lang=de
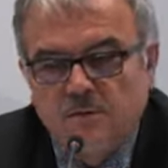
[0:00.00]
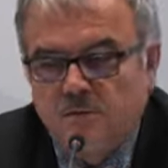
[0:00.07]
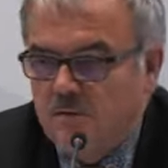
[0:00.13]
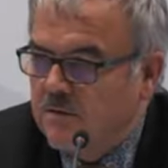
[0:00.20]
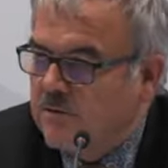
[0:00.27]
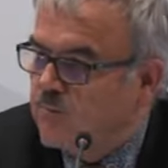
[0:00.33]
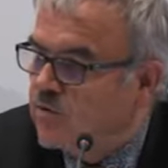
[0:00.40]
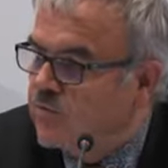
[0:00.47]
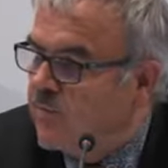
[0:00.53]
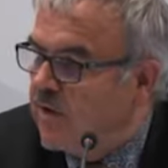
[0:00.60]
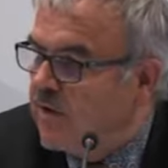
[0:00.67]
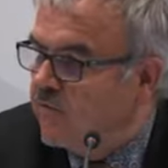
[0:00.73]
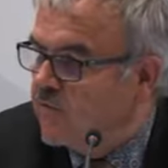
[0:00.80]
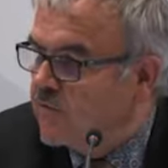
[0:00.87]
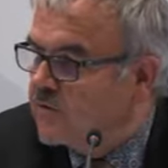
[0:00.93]
Das muss
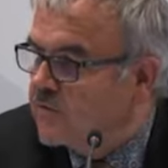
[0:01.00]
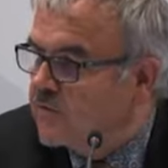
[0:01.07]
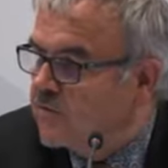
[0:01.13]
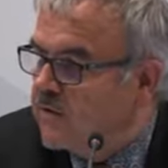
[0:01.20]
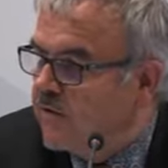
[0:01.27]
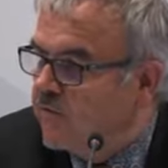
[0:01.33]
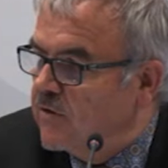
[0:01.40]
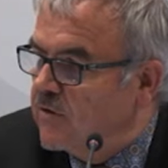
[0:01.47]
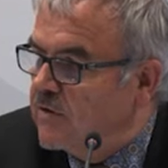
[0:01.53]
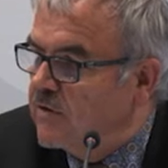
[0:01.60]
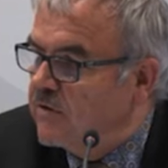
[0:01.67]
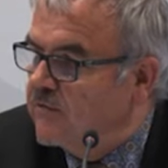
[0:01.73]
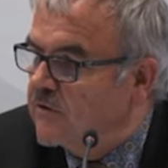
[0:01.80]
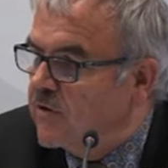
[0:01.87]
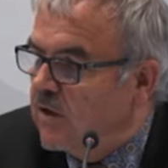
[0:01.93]
man einfach so
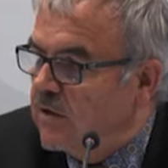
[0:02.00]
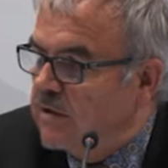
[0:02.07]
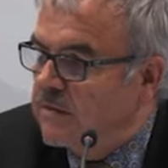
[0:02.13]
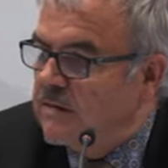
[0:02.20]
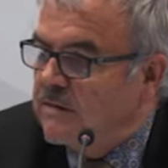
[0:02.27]
definitiv sagen.